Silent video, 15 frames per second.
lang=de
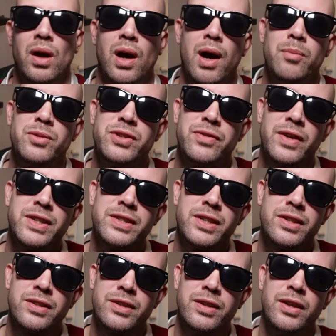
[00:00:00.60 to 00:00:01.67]
Am
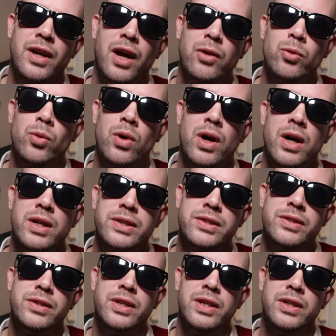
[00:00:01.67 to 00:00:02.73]
20. Januar
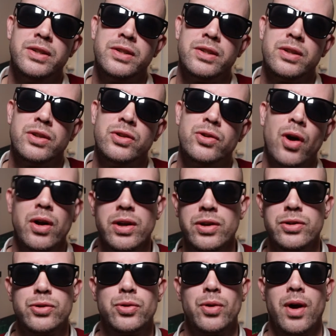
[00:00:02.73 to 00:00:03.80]
zieht
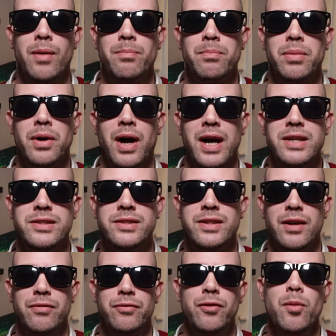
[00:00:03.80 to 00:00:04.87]
Donald Trump als
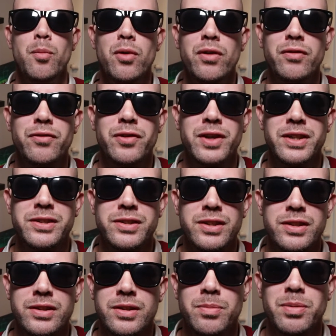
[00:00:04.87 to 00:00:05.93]
der
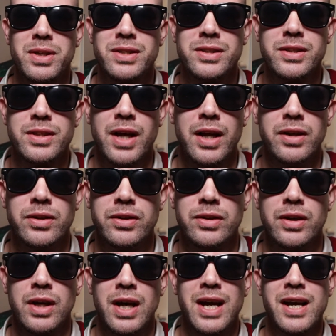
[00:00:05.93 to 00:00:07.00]
45. Präsident
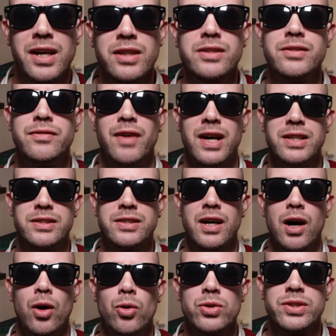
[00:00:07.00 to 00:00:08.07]
ins Weiße
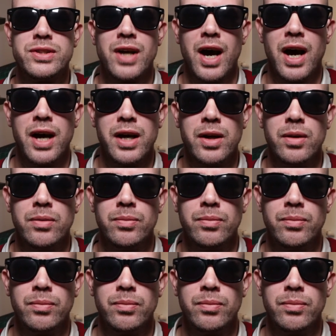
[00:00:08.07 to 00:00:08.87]
Haus ein.